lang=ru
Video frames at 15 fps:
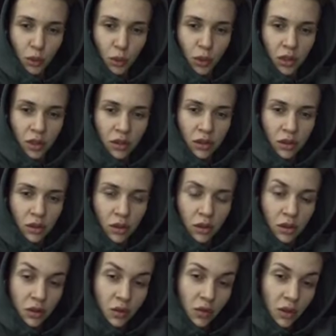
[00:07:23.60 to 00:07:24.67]

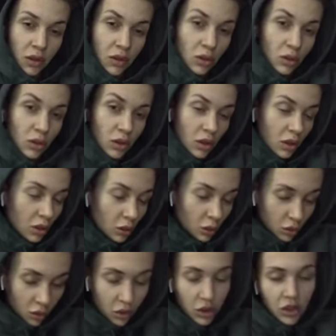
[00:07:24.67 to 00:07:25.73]
Планируешь фантур?
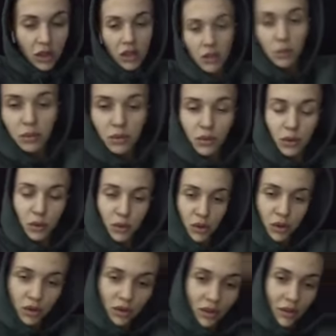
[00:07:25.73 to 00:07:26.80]
Ох, я думаю,
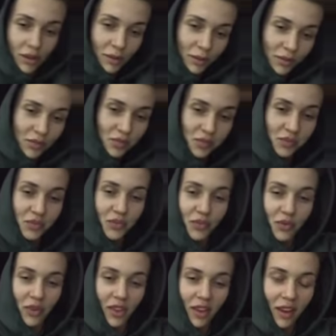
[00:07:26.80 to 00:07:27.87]
что
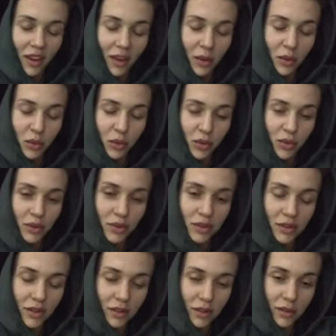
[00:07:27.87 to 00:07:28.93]
будет
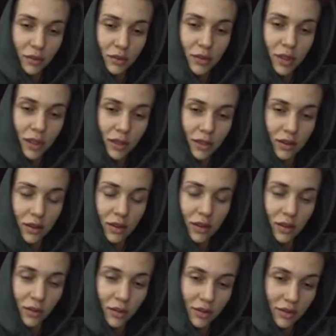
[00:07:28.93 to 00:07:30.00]
целом каждый
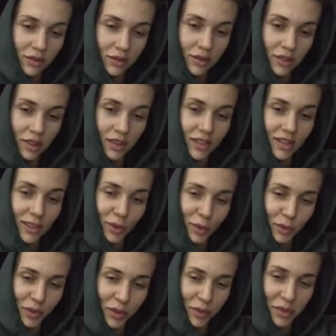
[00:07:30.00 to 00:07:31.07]
регион России
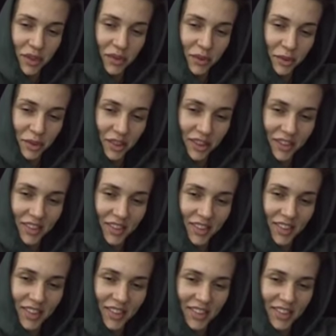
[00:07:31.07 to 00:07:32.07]
без моего участия.